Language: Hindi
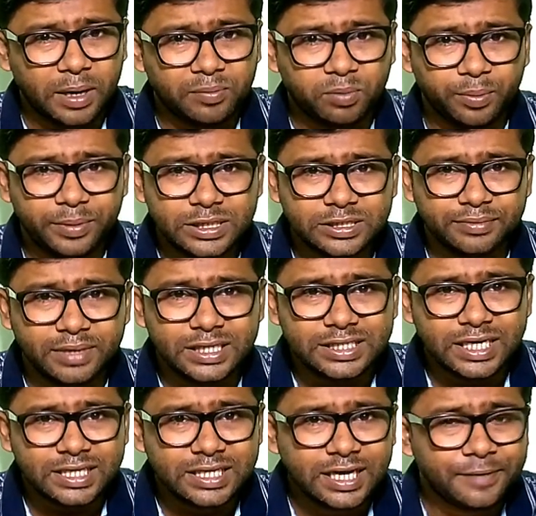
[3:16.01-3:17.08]
परफॉर्मेंस मिल
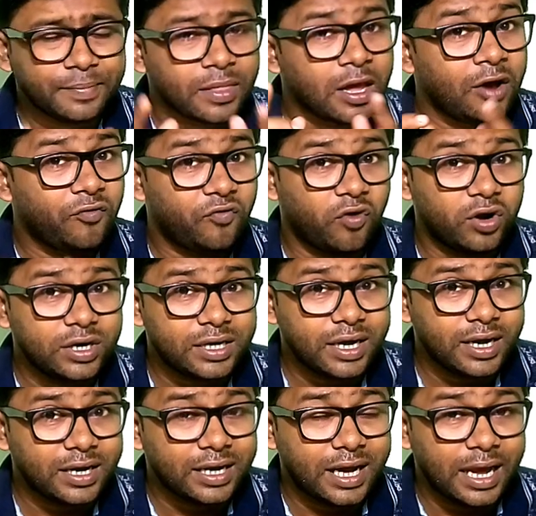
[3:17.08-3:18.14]
जाती है फोन
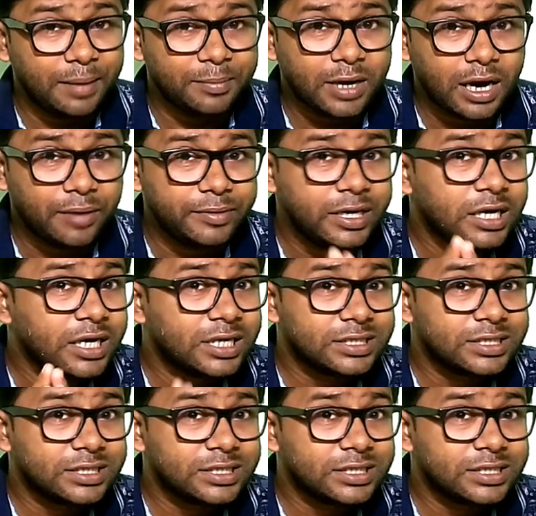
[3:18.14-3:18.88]
टायर गेम का भी